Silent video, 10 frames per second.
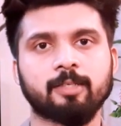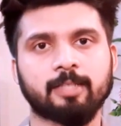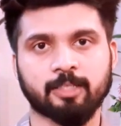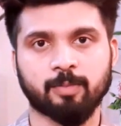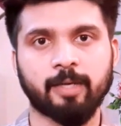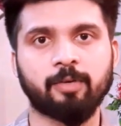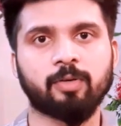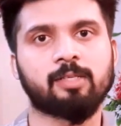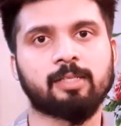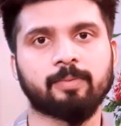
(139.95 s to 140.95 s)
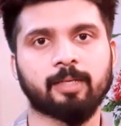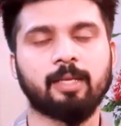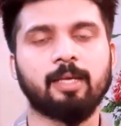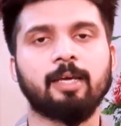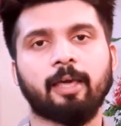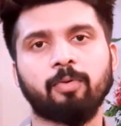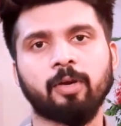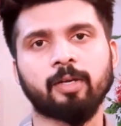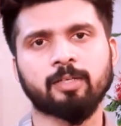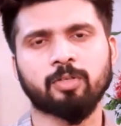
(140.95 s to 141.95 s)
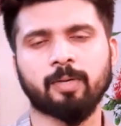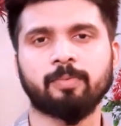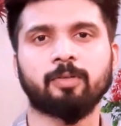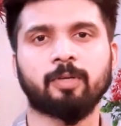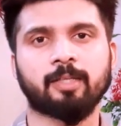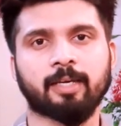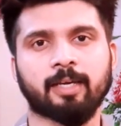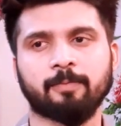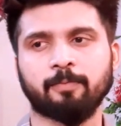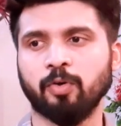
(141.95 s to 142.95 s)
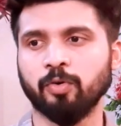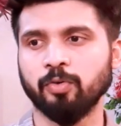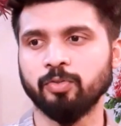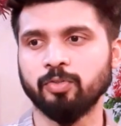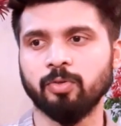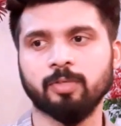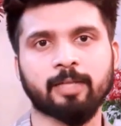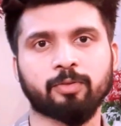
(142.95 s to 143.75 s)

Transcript: সাসপেন্ড হয়ে যেতে পারে এই ভয়টা সবার ভিতরে থাকে আর ফটোর জন্য